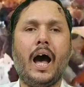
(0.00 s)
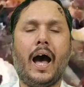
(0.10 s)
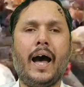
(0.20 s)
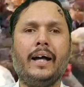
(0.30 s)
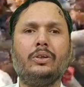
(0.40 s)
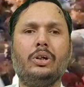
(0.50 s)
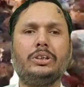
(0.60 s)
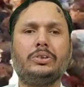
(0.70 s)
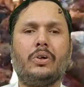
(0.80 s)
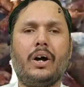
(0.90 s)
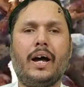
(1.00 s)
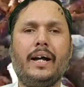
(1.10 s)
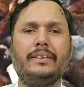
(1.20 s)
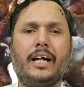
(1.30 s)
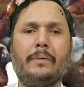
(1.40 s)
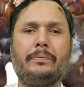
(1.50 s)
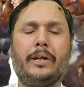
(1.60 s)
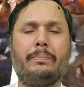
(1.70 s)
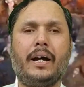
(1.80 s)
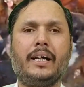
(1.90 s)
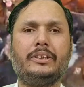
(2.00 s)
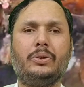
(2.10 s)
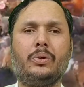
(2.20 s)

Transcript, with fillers: हाँ दोस्तों आज आपके पास